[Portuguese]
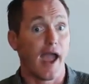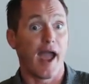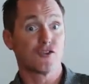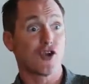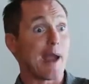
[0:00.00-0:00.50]

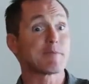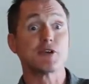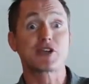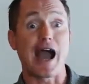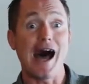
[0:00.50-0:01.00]
Os
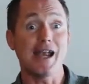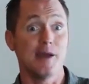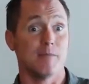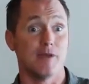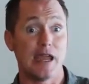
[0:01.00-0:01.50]
caçadores o
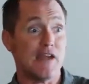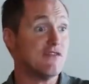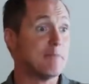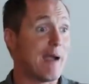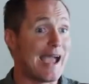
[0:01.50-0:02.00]
pegam
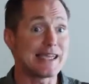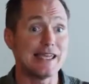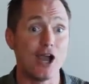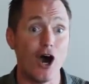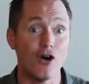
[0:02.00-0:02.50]
e o
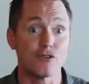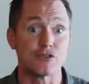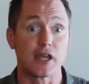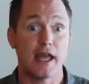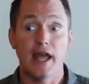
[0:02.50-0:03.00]
levam
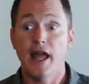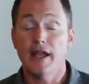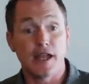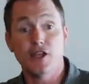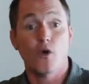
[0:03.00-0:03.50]
e
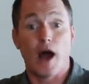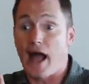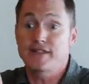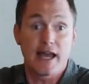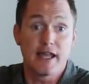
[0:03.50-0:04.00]
sabe,
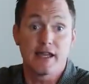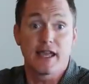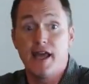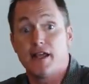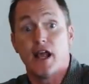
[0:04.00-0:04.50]
vou lhes
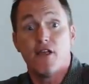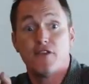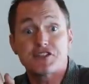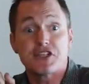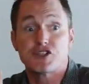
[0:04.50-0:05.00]
dizer
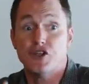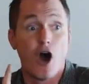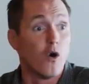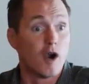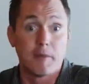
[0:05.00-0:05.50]
novamente:
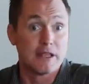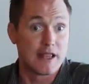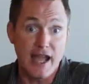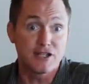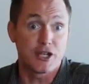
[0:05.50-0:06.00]
isso não é uma
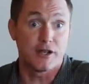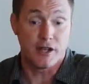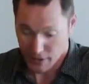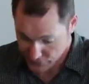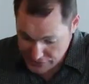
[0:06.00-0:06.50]
lenda
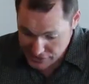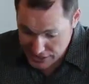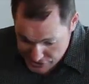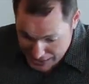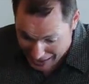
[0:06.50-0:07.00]
urbana.
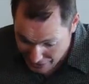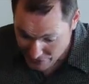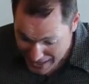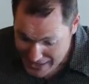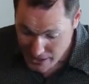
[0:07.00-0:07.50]
É assim
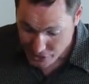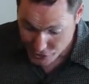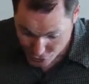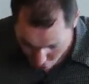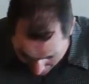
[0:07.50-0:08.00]
que eles
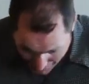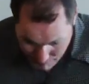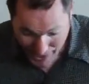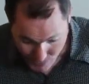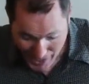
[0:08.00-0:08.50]

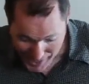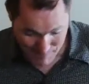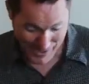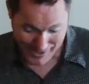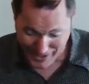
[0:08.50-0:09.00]
capturam. Eu li
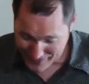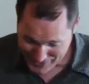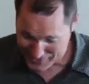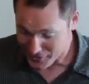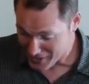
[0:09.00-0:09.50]
sobre isso na
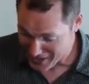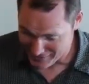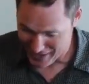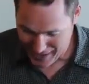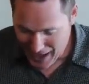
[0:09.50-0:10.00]
internet.
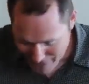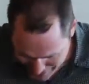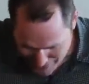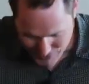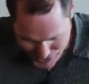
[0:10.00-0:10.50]
Nunca
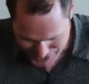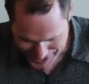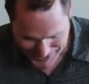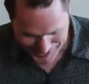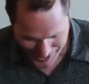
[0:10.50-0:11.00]
vi isso
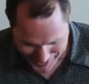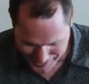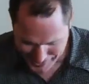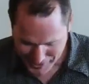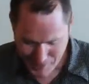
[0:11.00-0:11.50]
sendo feito.